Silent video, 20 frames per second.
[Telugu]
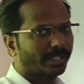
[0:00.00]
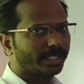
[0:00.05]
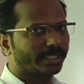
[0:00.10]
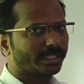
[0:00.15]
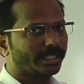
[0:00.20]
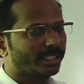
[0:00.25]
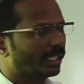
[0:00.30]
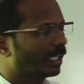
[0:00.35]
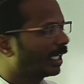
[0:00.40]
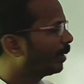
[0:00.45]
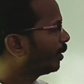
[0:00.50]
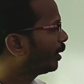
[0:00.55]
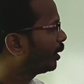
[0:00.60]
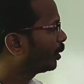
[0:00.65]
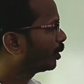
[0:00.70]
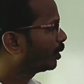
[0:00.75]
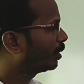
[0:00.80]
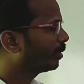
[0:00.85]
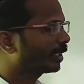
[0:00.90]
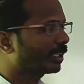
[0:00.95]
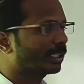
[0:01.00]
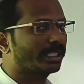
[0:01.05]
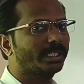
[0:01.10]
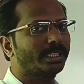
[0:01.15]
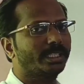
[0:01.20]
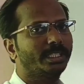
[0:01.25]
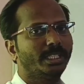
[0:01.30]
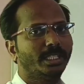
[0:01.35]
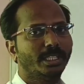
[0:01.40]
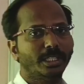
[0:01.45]
అయింది ఏమనుంటుంది మనకి ఇది
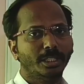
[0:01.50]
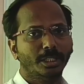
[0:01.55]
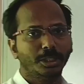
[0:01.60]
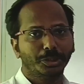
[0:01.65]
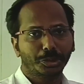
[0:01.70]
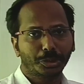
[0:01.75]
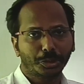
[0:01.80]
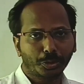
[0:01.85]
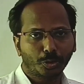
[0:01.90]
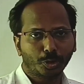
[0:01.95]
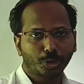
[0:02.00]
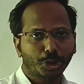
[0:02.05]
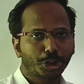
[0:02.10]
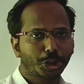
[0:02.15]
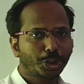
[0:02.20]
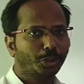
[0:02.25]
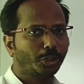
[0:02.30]
సోషియో